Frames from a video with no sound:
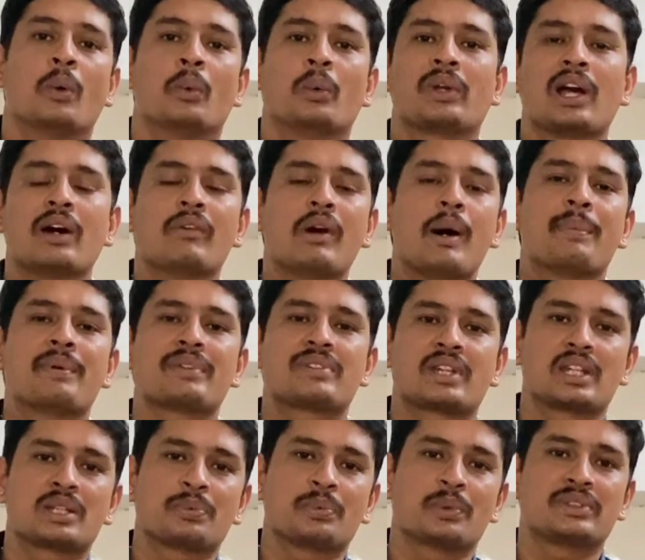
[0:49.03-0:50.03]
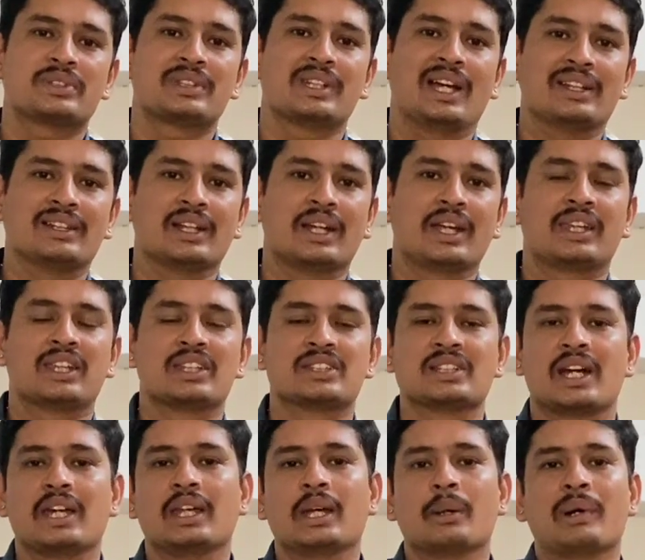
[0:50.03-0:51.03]
उनका वापस रेस्पॉन्स ये आता है कि
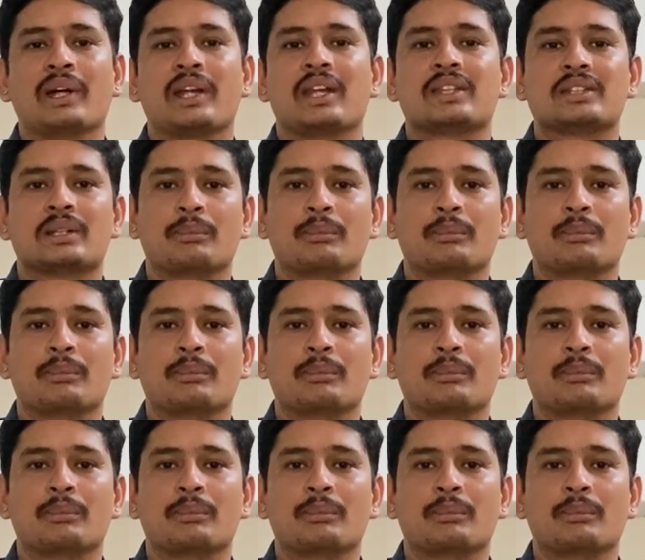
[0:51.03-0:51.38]
चाय हमारे